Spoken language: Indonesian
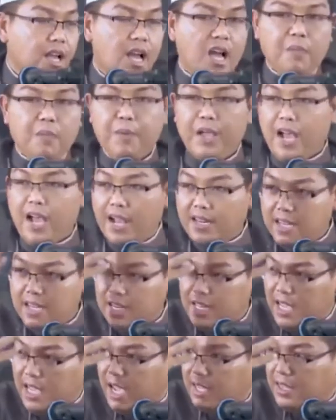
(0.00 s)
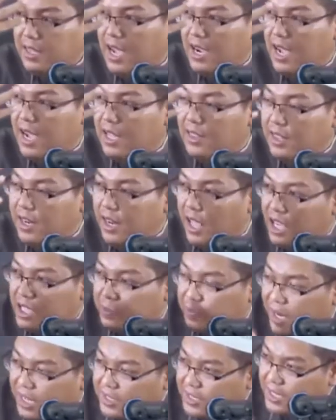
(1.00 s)
Apa yang Anda lihat akan
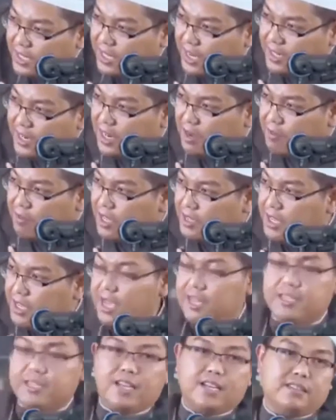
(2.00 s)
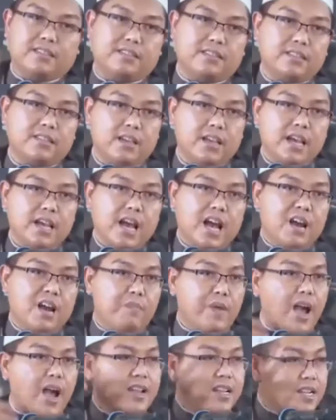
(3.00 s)
terekspresikan dalam hati Anda.
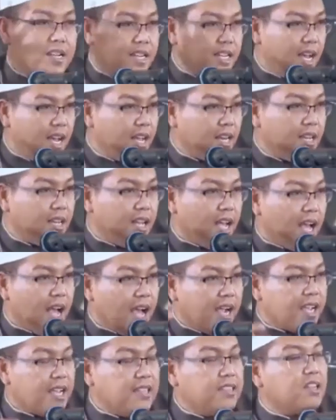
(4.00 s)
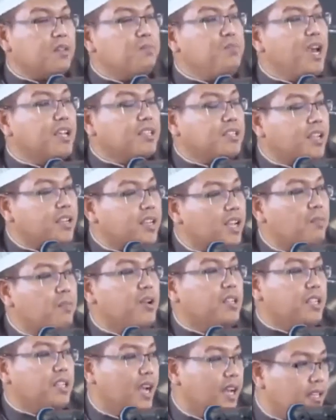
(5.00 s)
Apa yang Anda dengar akan terbiaskan dalam
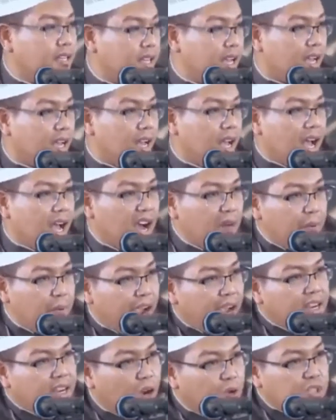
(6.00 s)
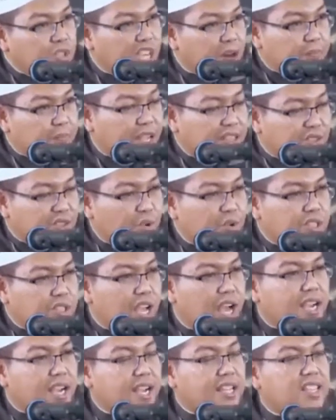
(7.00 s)
hati Anda. Apa yang Anda ucapkan terus
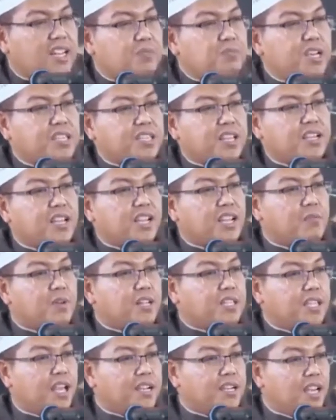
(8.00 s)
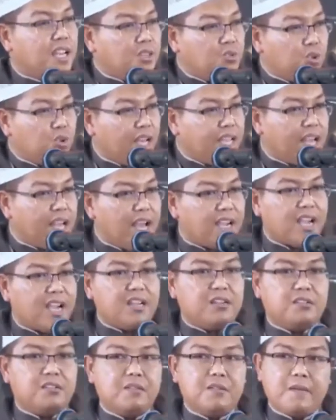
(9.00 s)
akan terbiaskan dalam hati Anda. Itulah yang akan